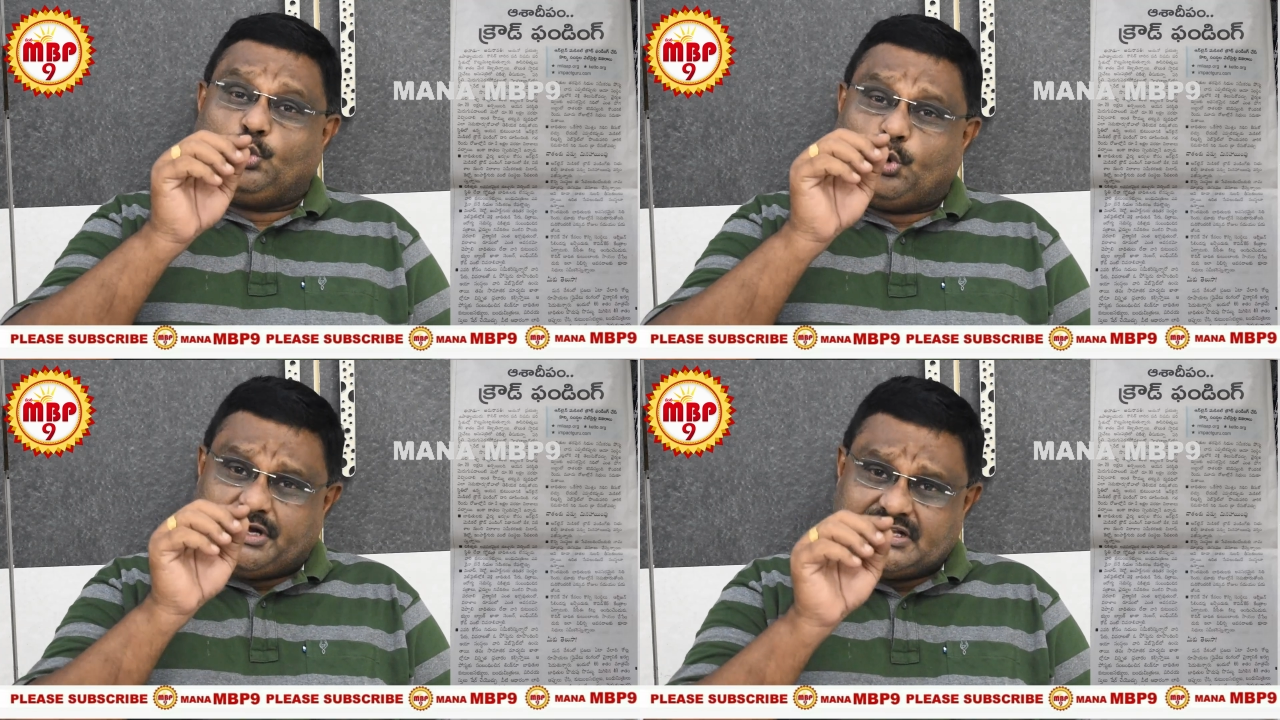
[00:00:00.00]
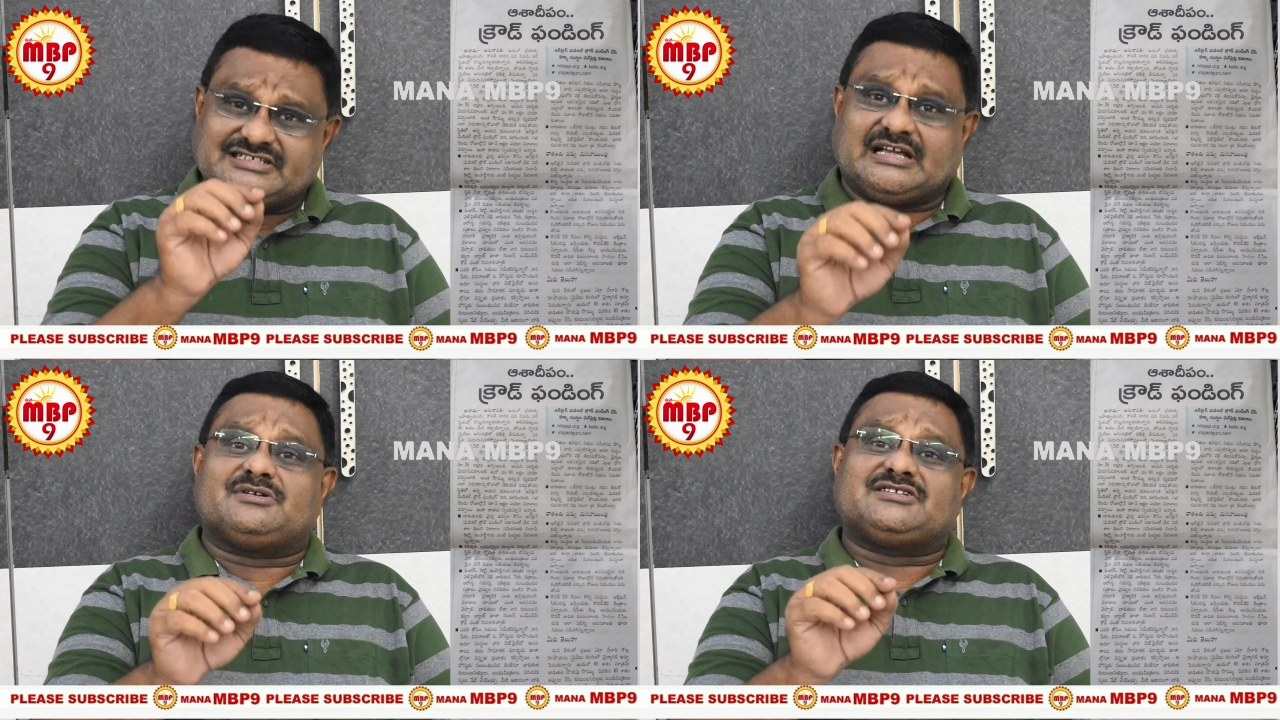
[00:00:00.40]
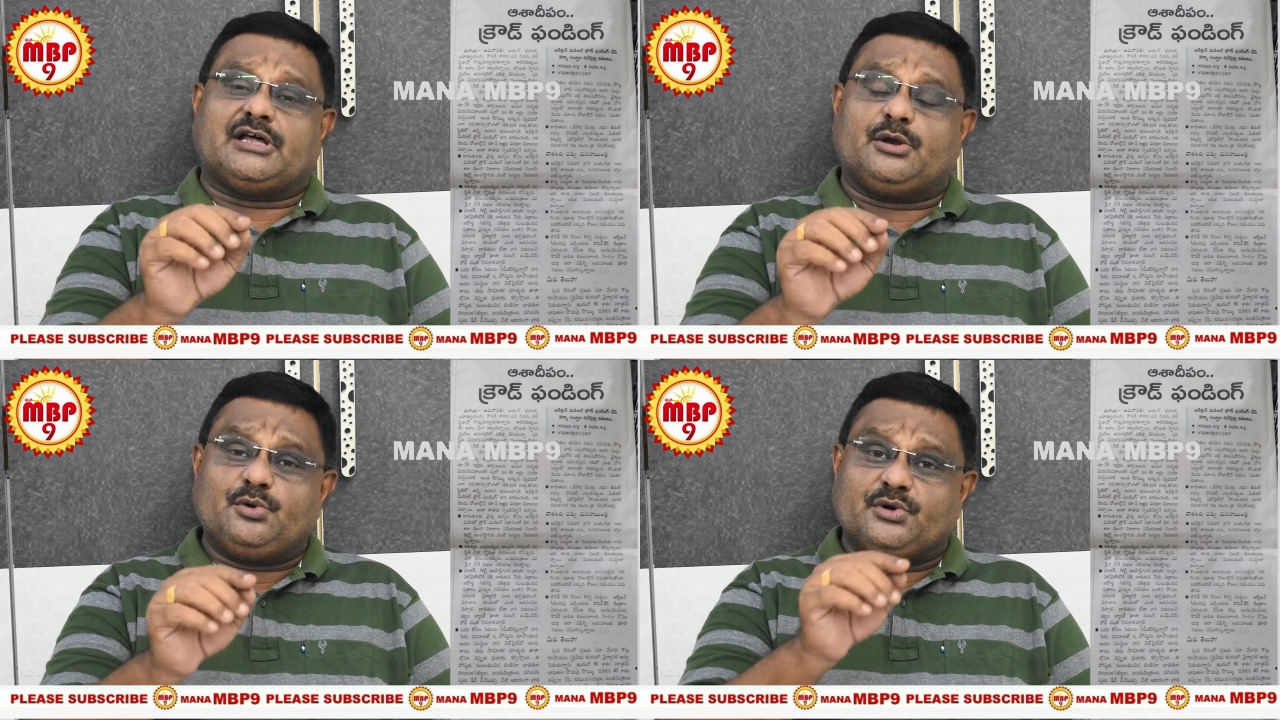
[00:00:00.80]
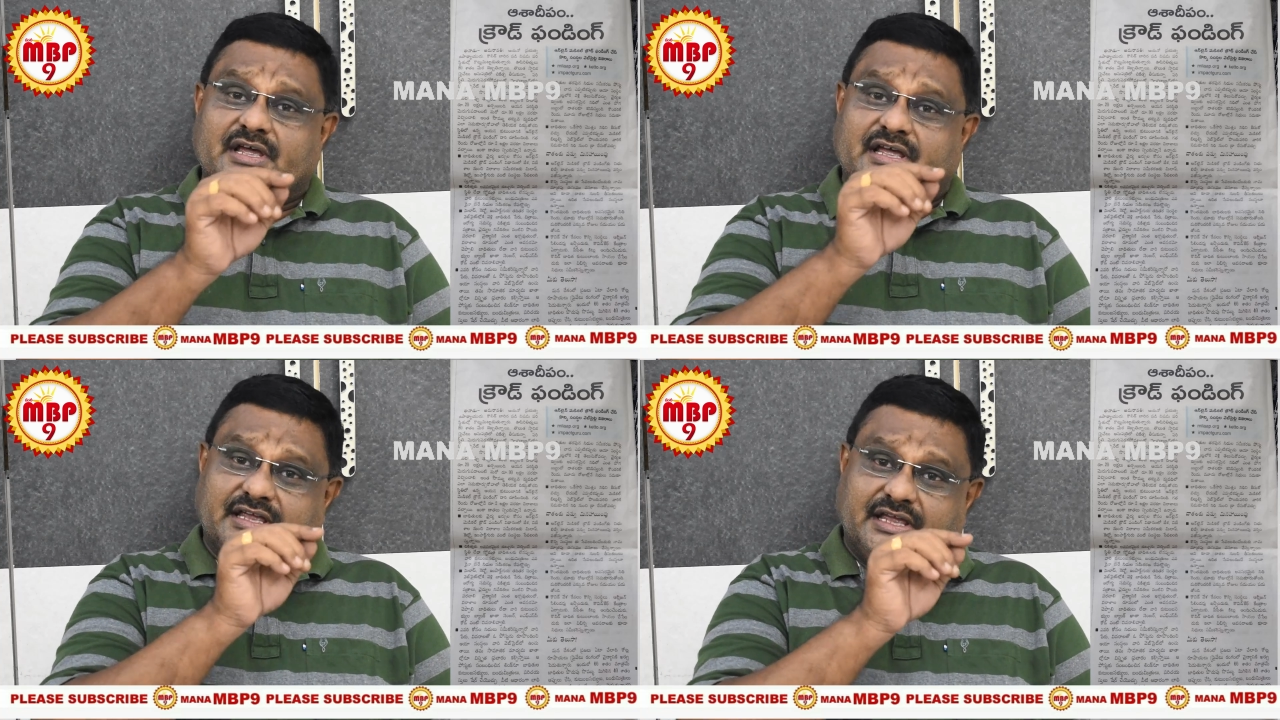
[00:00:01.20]
కొన్ని సంస్థలు
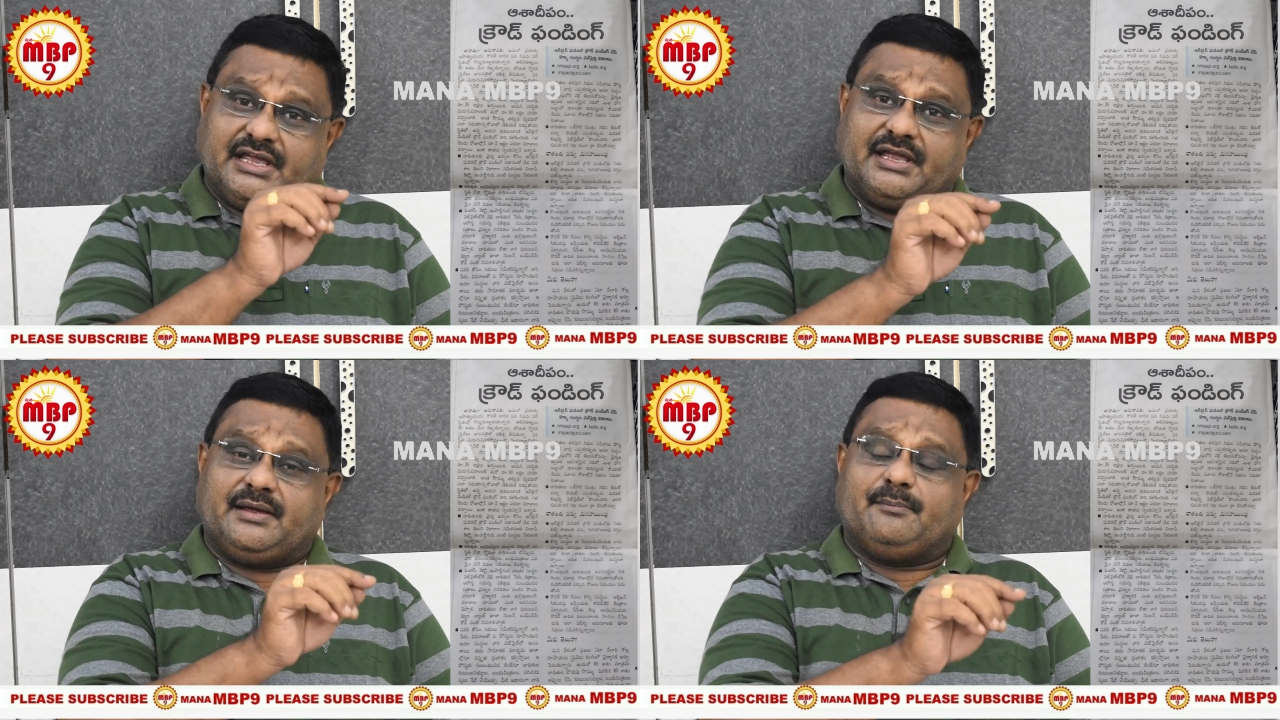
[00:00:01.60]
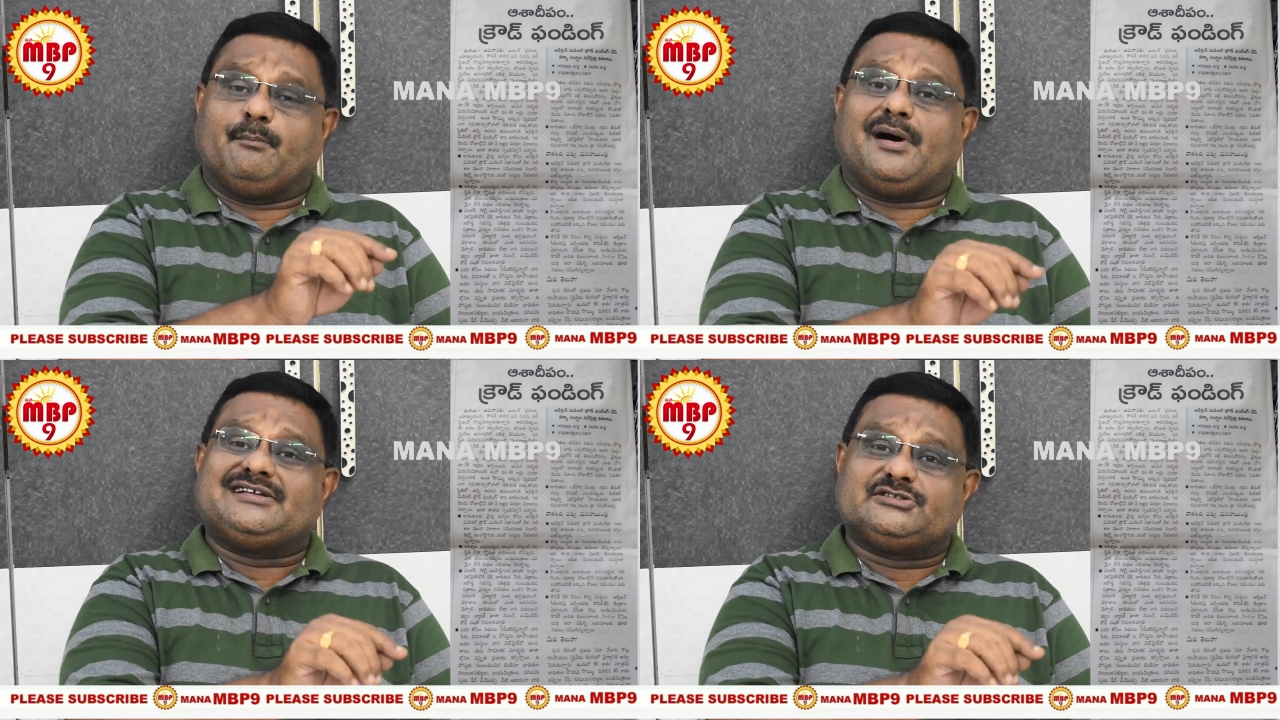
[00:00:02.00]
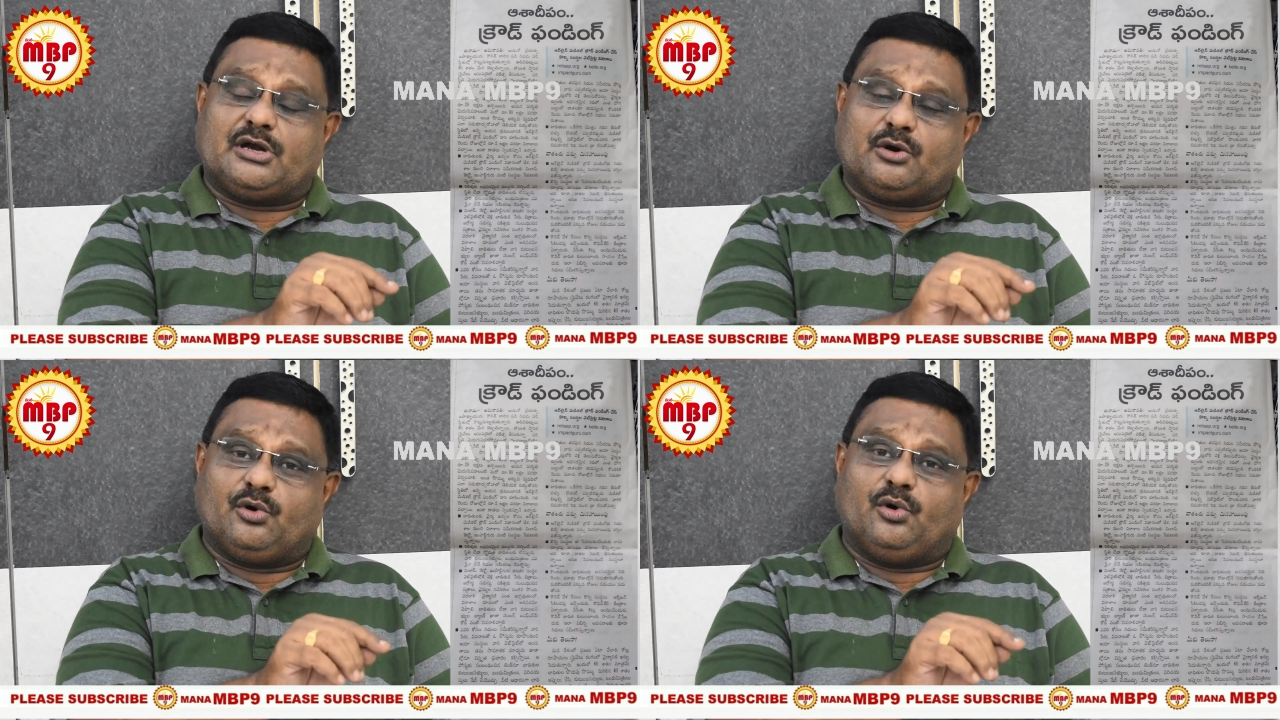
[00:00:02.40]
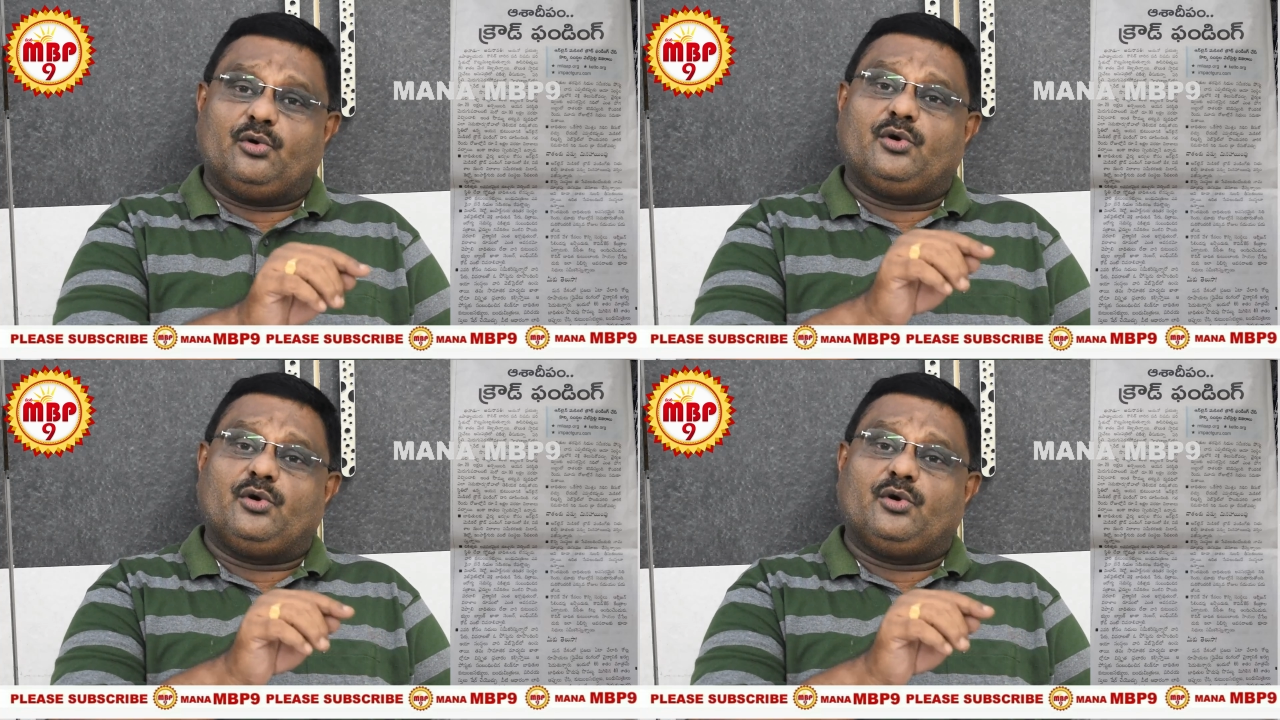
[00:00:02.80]
ఈ బాధితులకు